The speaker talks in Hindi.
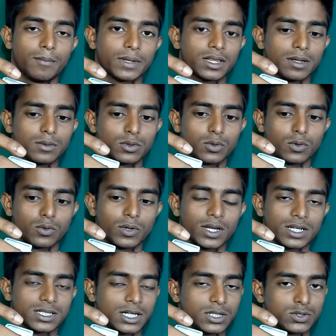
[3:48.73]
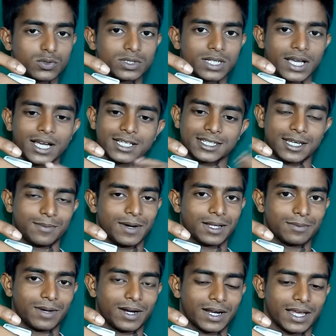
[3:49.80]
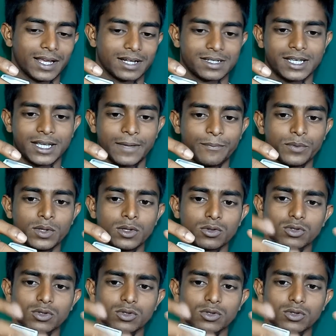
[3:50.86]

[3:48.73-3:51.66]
मतलब दोनों एक साथ जुड़ जाएगा इसके बाद बाहर आएगा ठीक है